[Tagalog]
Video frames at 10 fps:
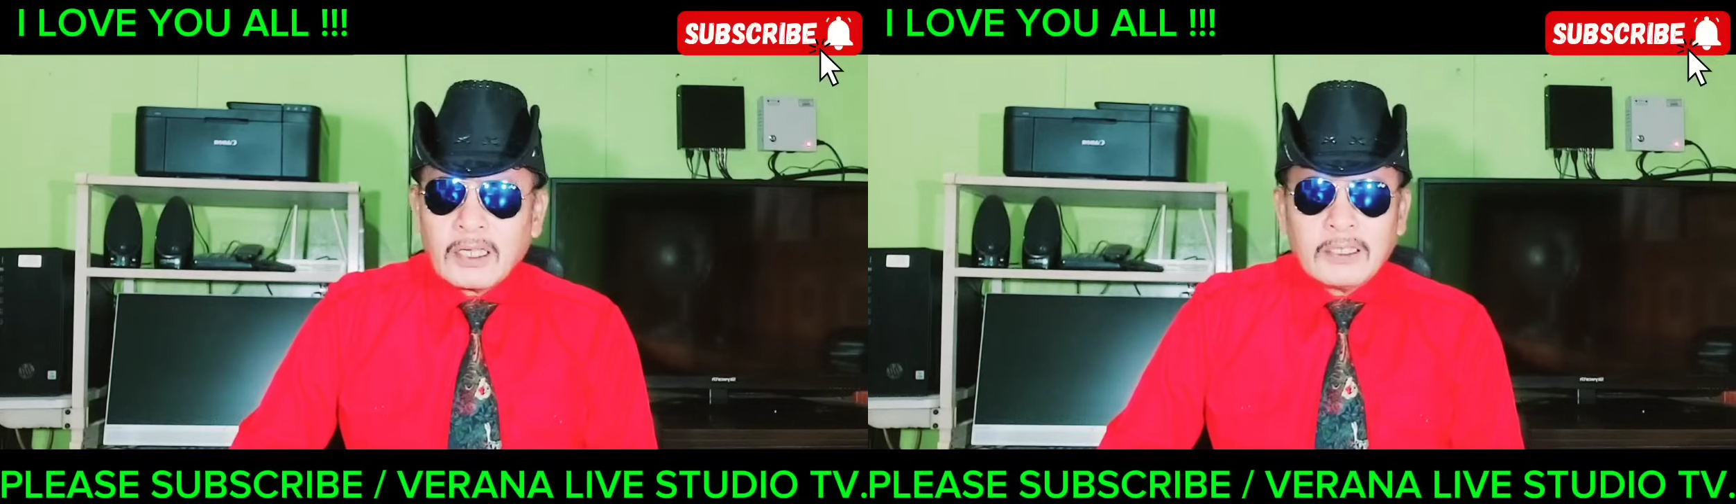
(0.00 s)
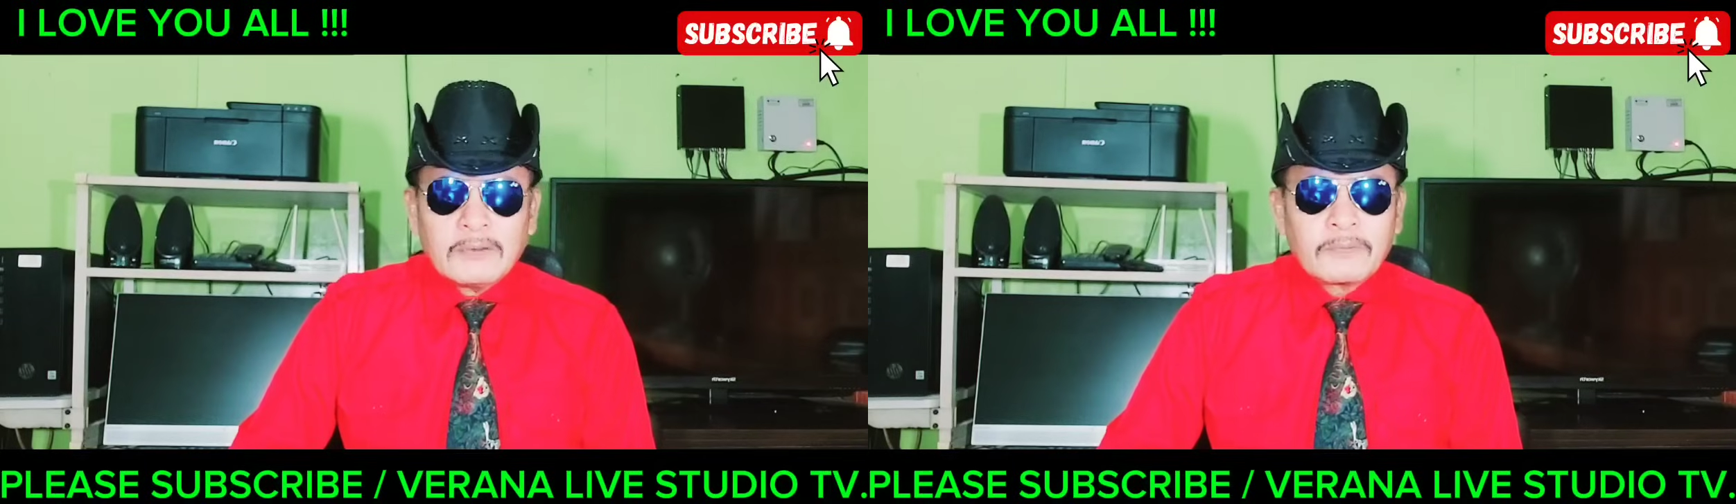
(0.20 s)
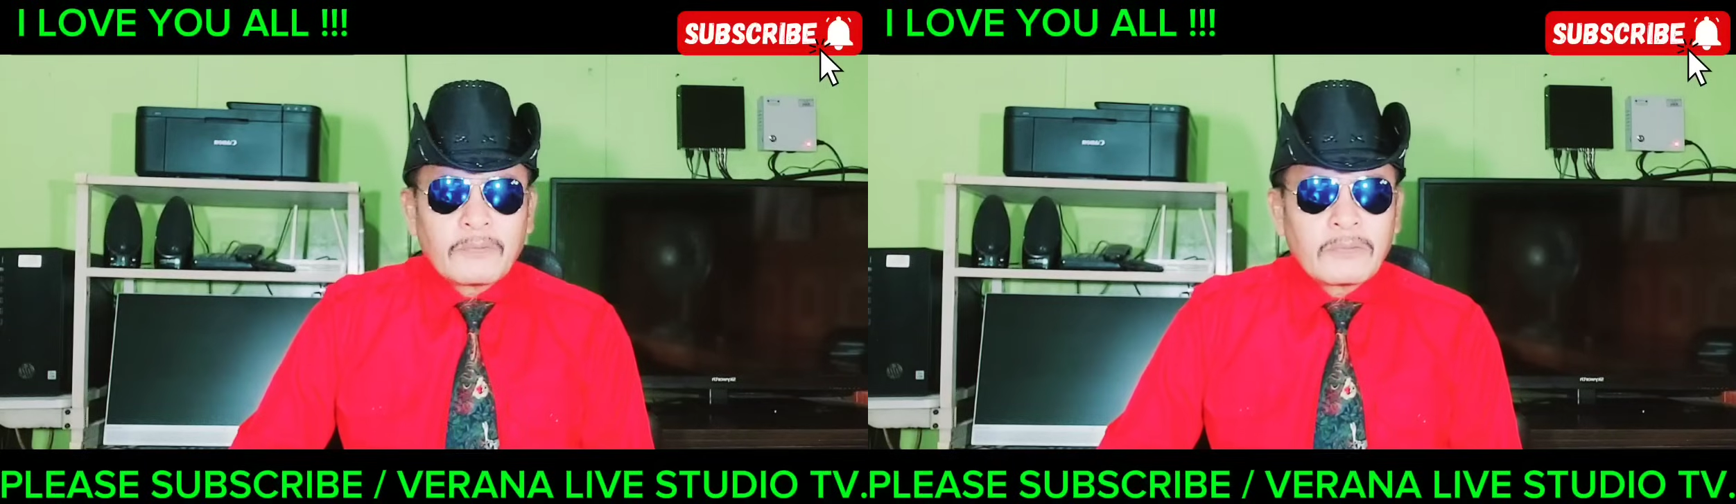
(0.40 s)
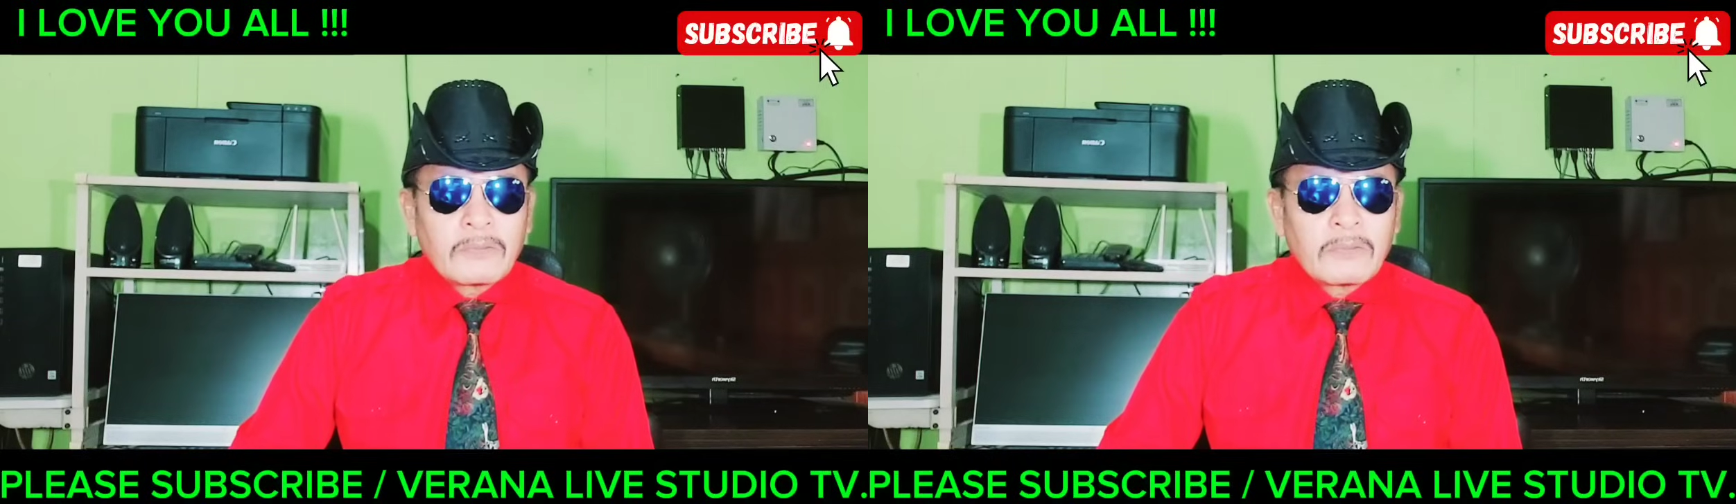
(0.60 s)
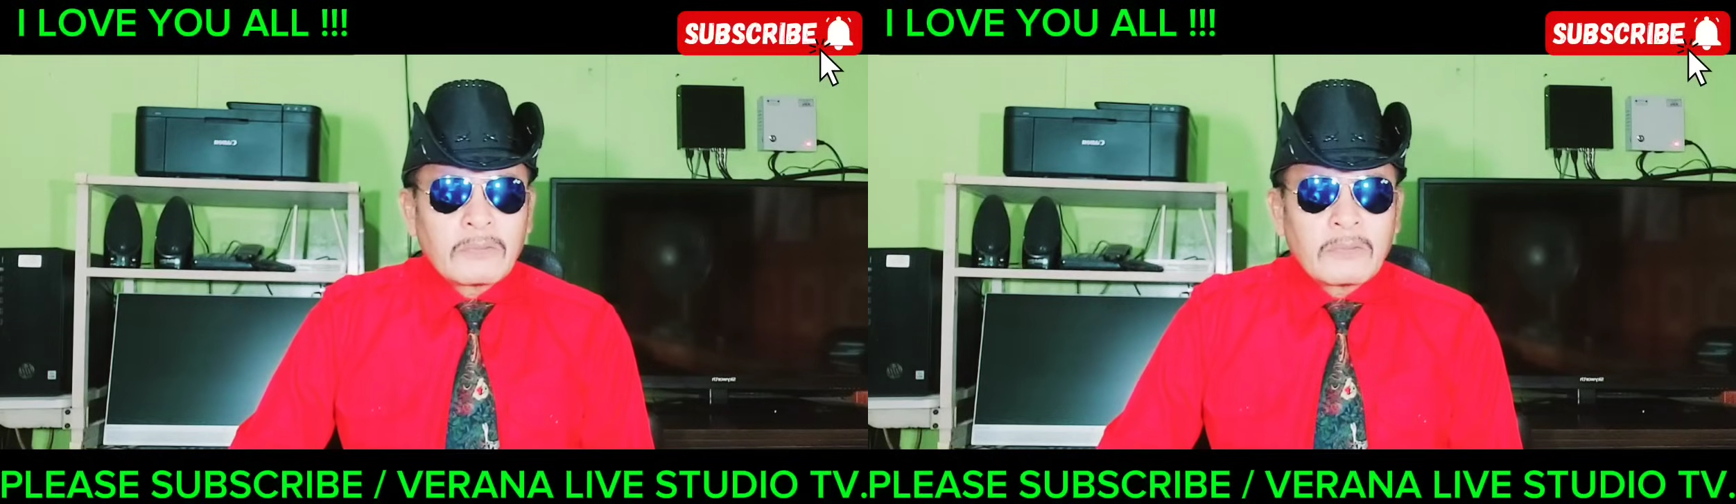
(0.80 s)
akin.
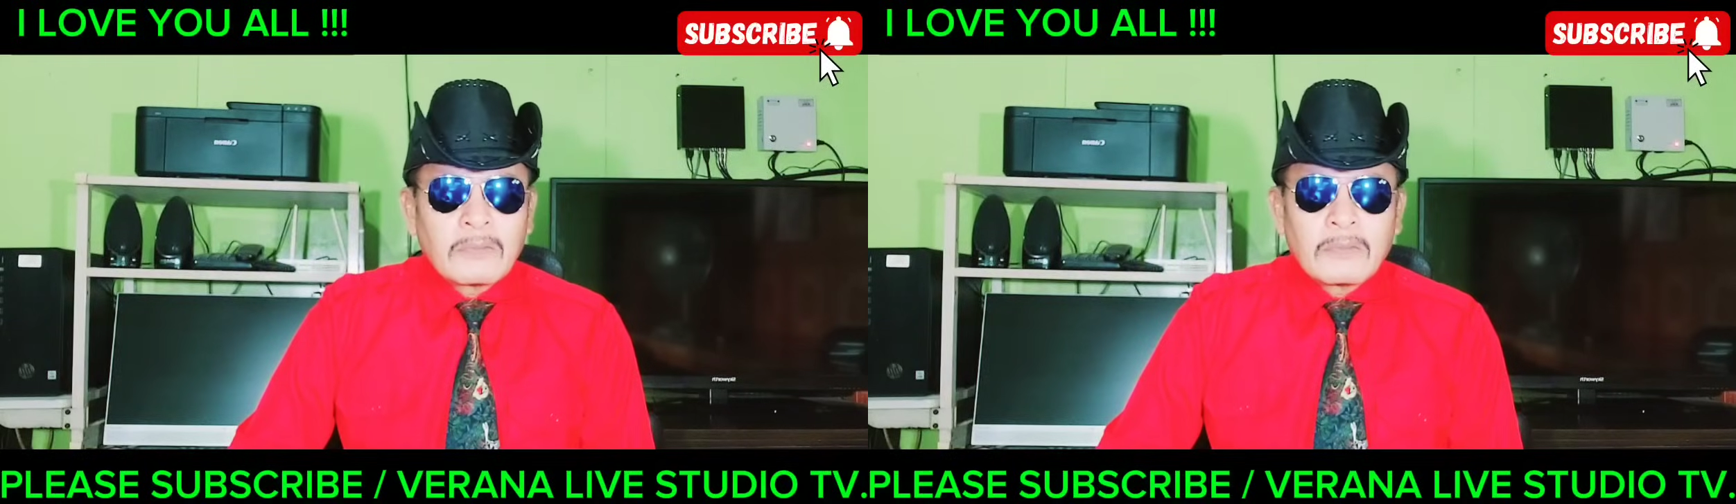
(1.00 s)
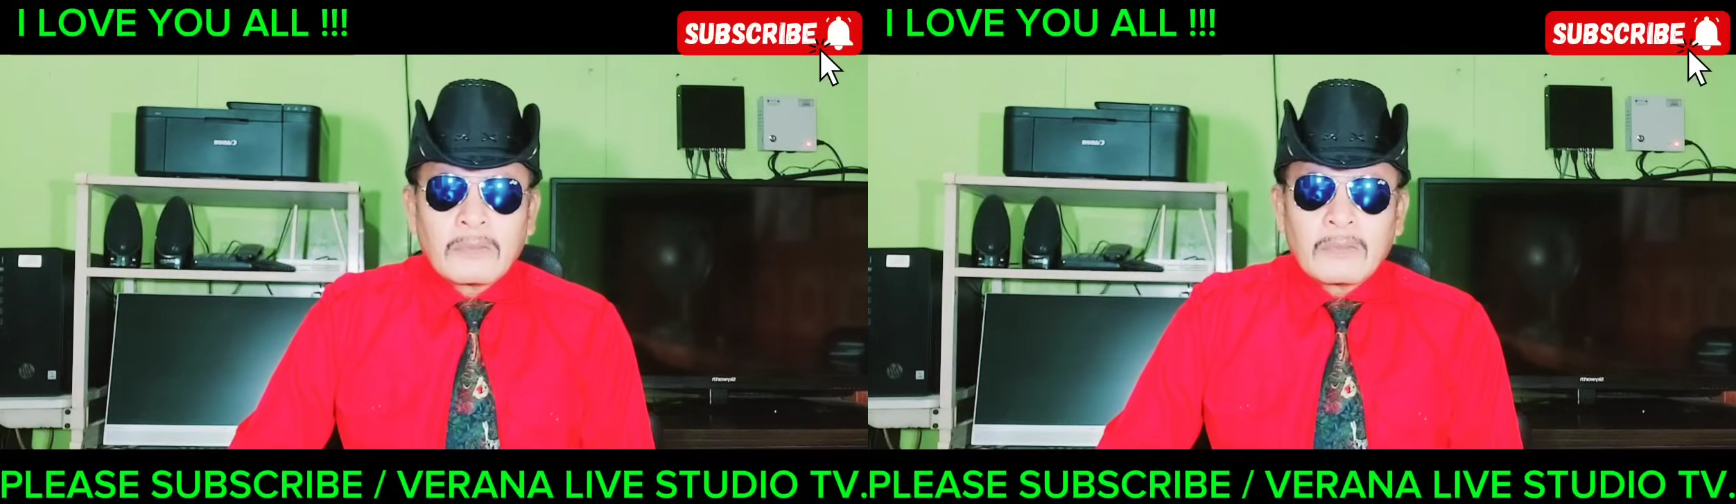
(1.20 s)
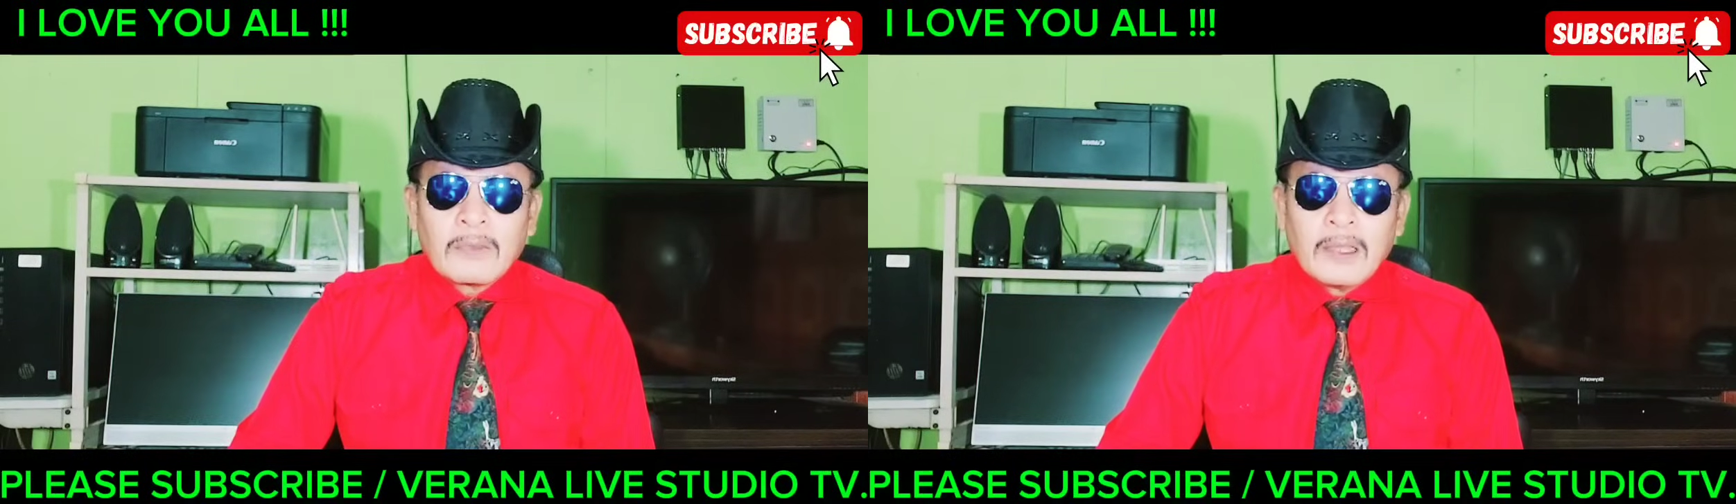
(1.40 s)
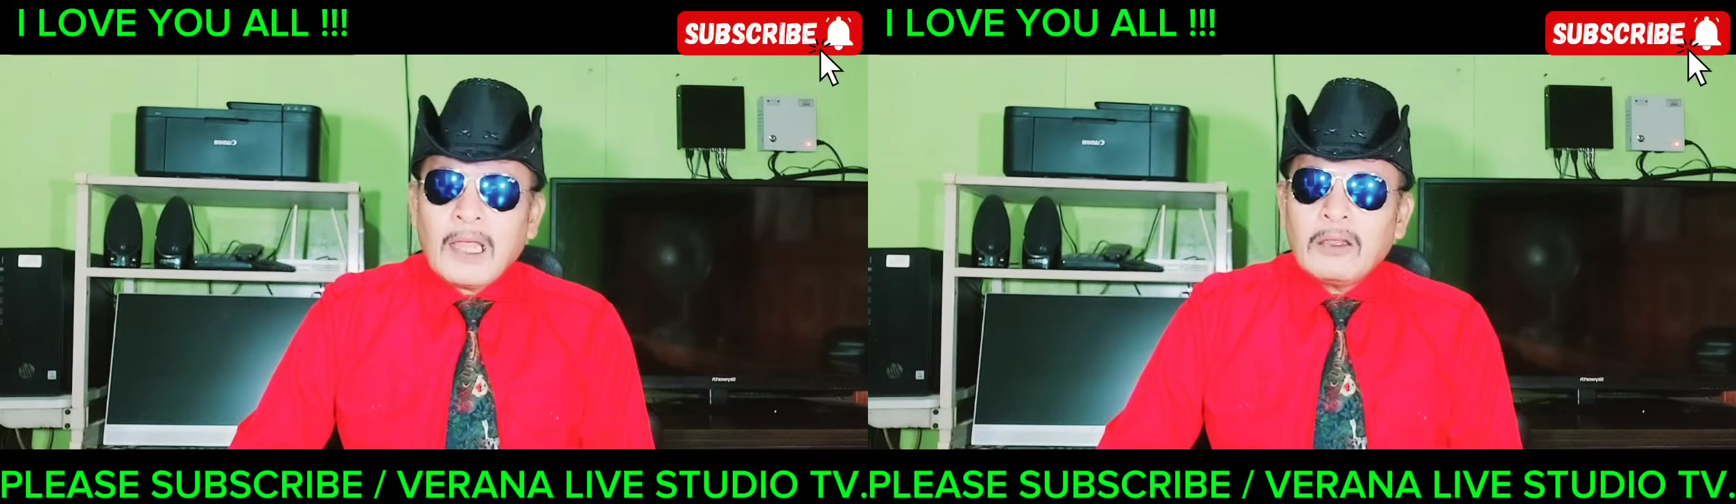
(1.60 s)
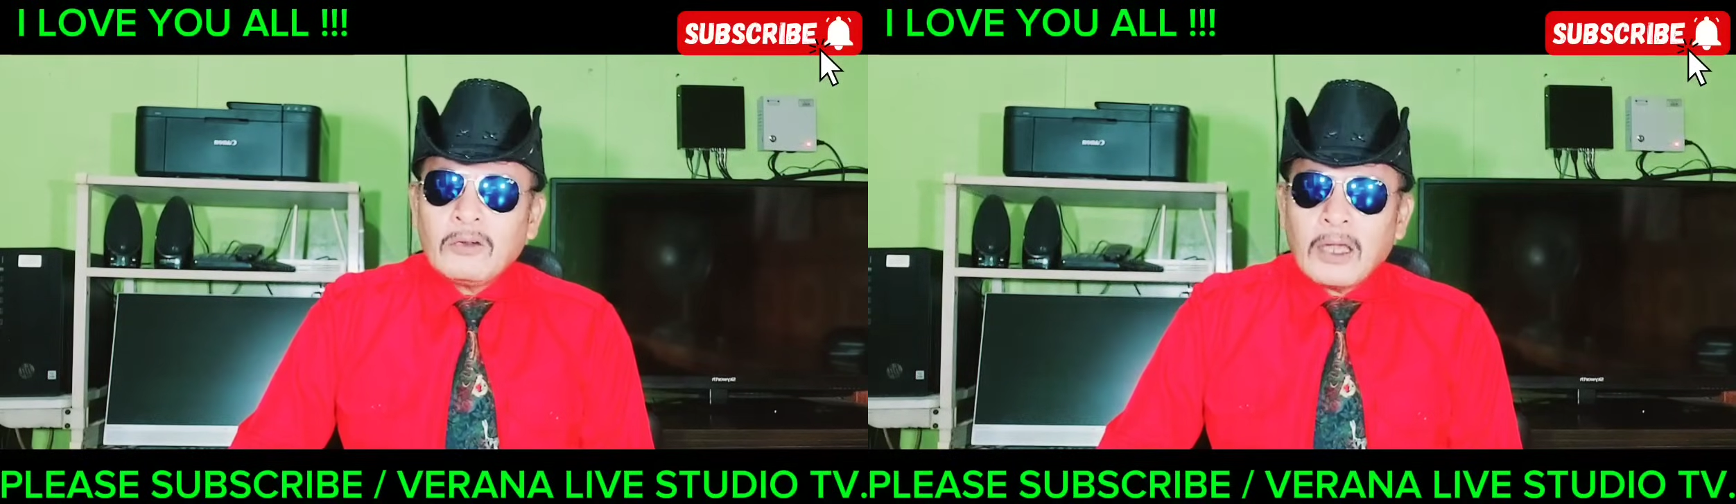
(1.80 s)
Lalo